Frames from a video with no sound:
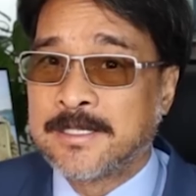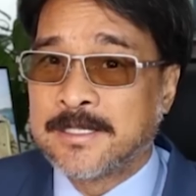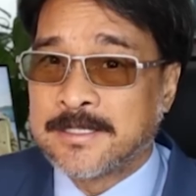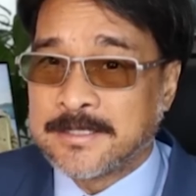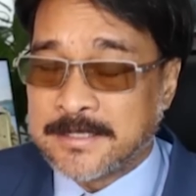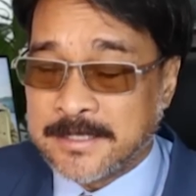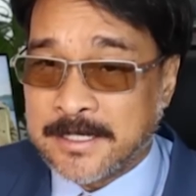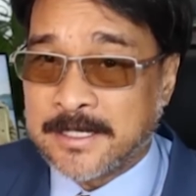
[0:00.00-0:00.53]

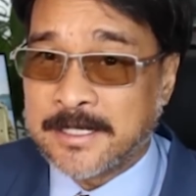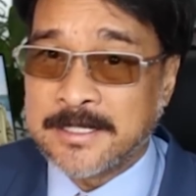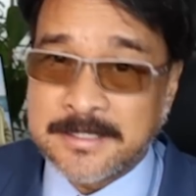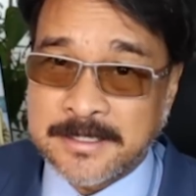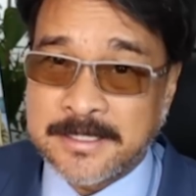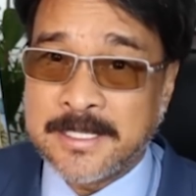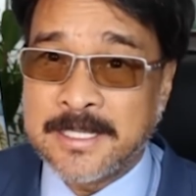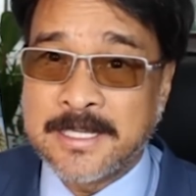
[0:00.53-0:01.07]
si
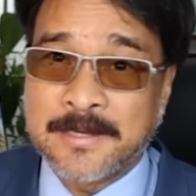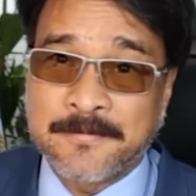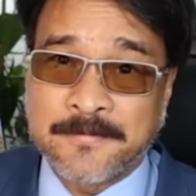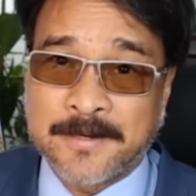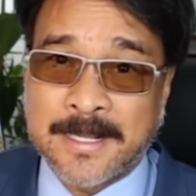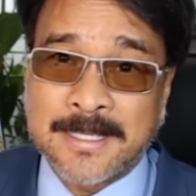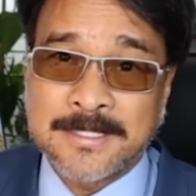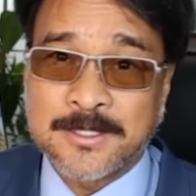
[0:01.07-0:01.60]
Christina
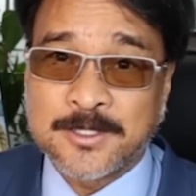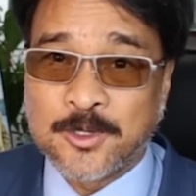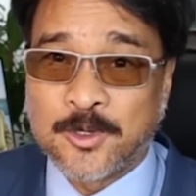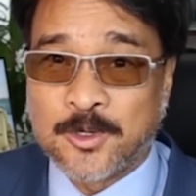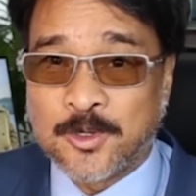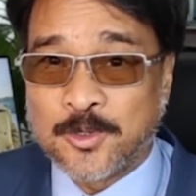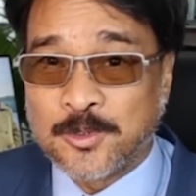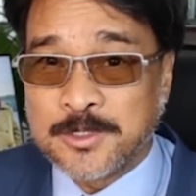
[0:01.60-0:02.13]

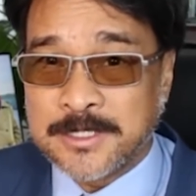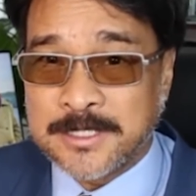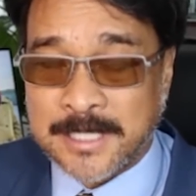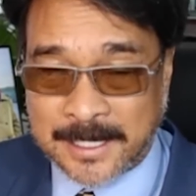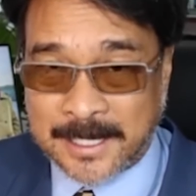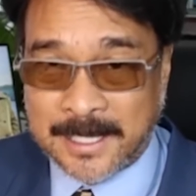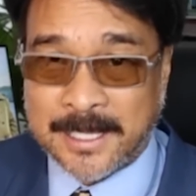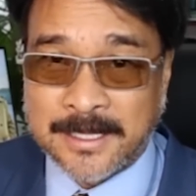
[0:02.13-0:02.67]
Frasco kung
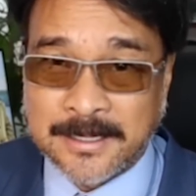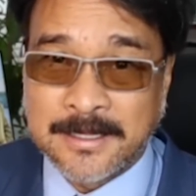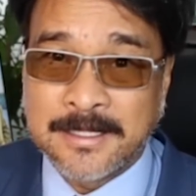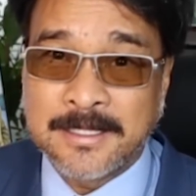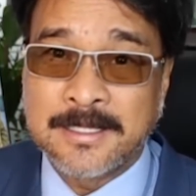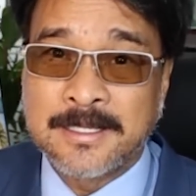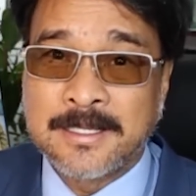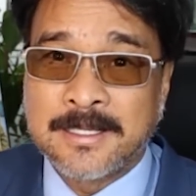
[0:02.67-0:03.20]
saan
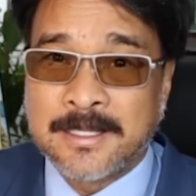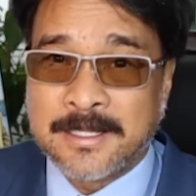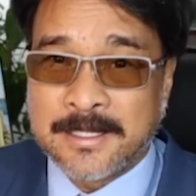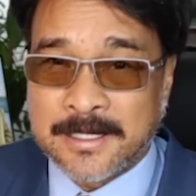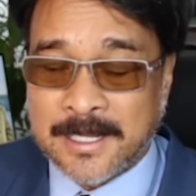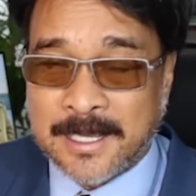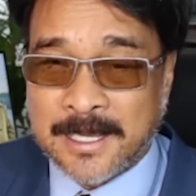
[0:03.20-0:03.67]
na